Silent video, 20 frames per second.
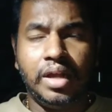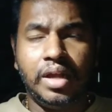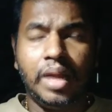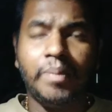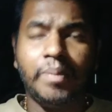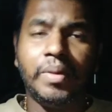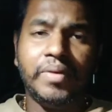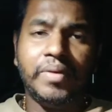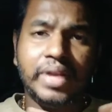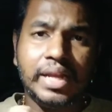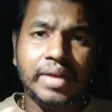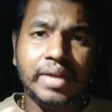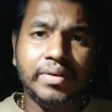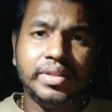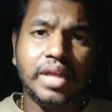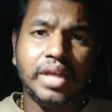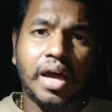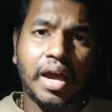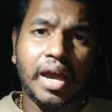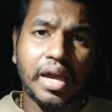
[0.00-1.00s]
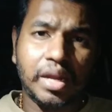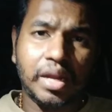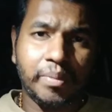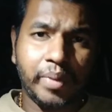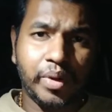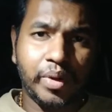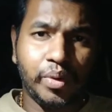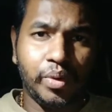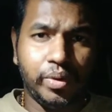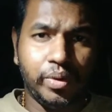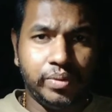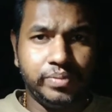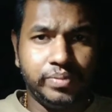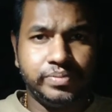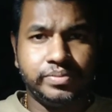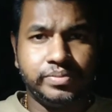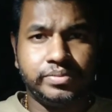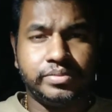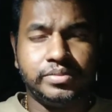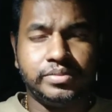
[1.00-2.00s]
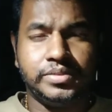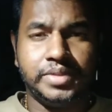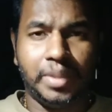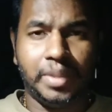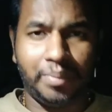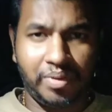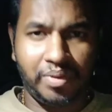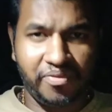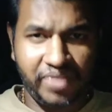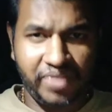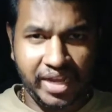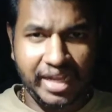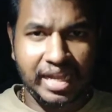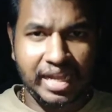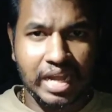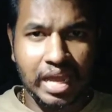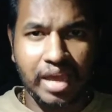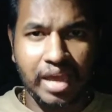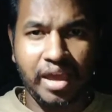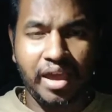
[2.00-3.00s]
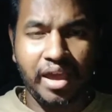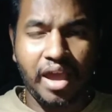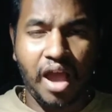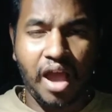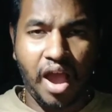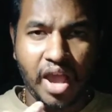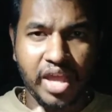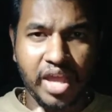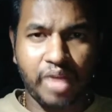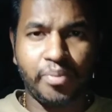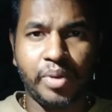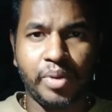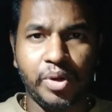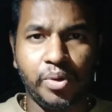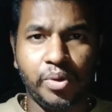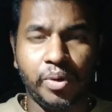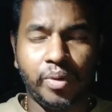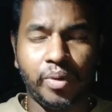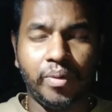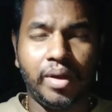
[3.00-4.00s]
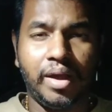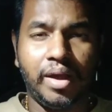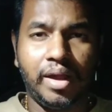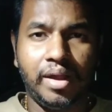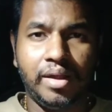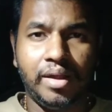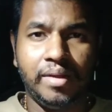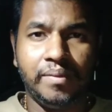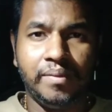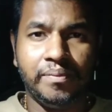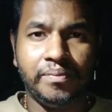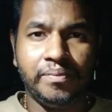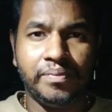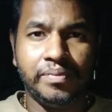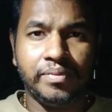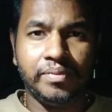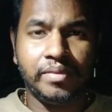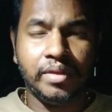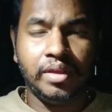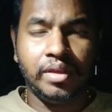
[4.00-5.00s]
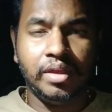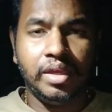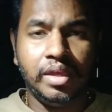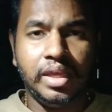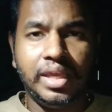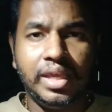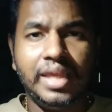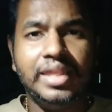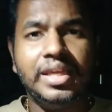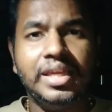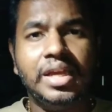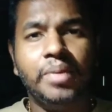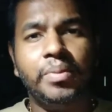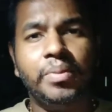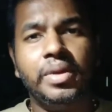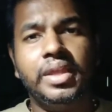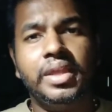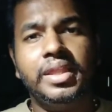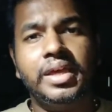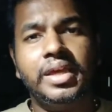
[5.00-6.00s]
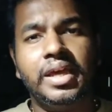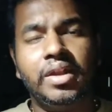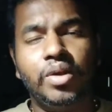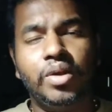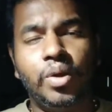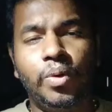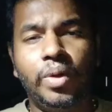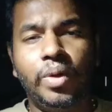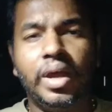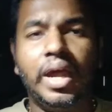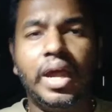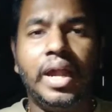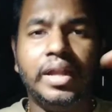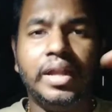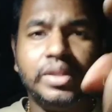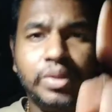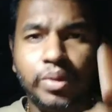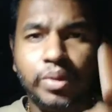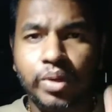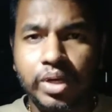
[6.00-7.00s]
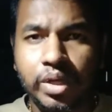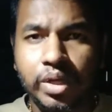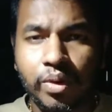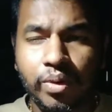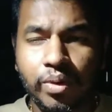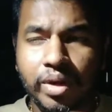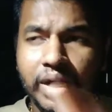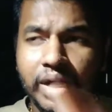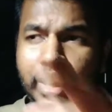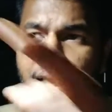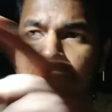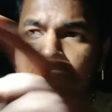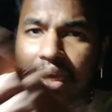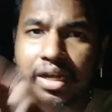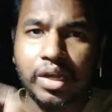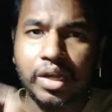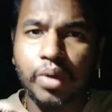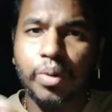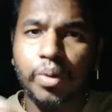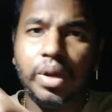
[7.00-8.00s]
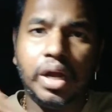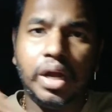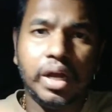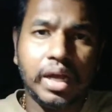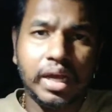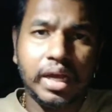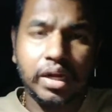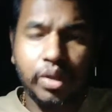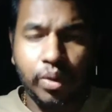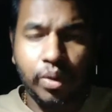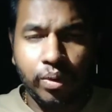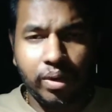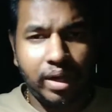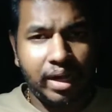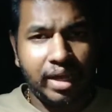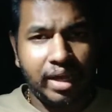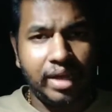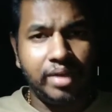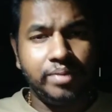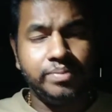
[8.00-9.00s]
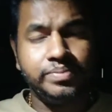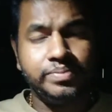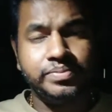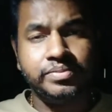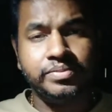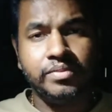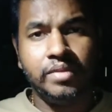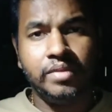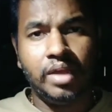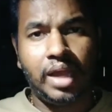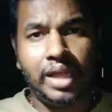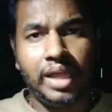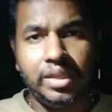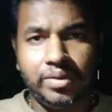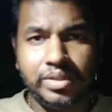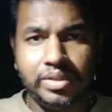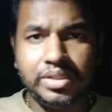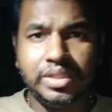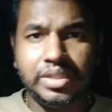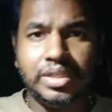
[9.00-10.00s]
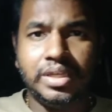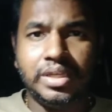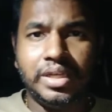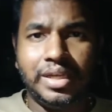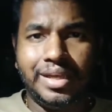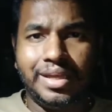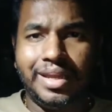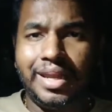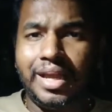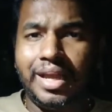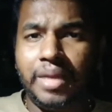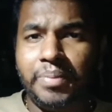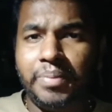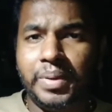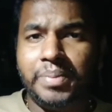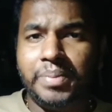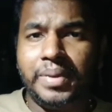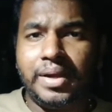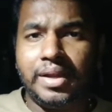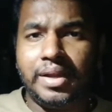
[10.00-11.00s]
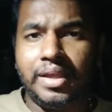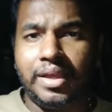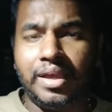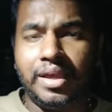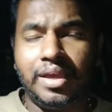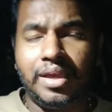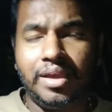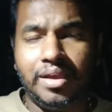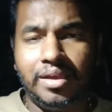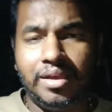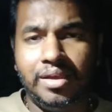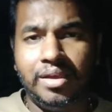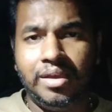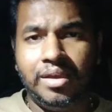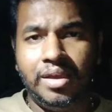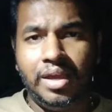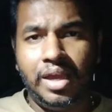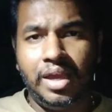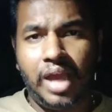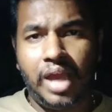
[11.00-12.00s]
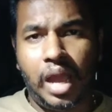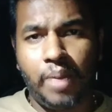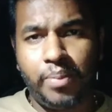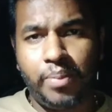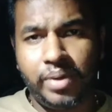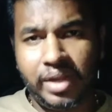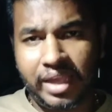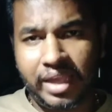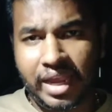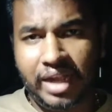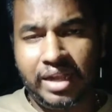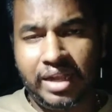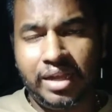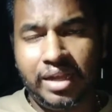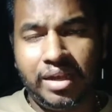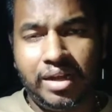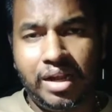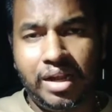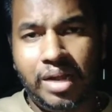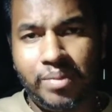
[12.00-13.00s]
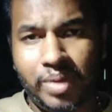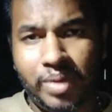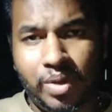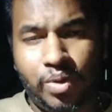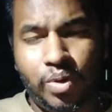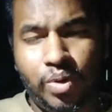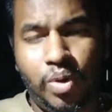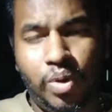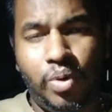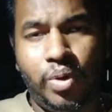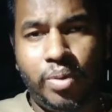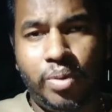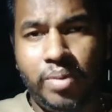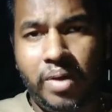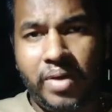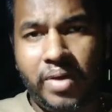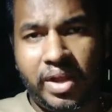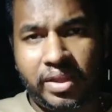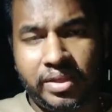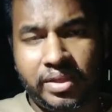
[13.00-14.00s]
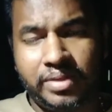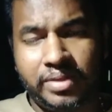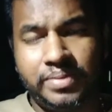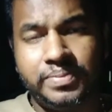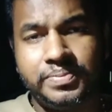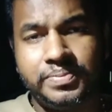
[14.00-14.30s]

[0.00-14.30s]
நம்ம வீட்டில் வந்து ஆயிரம் பண்ணுவோம் நம்ம வீட்டில் ஆயிரம் பண்ணுவோம் எதுக்கு இப்போ எதுக்கு இருக்கவங்க அடுத்தவங்க இருக்கவங்க அங்கே இருக்கவங்க அங்கே இருக்கவங்கெல்லாம் அதை வந்து என்னங்க எப்படி பண்ணுறீங்க அப்படின்னு கேட்டாங்கன்னா நமக்கு கோவம் வருமா வராதா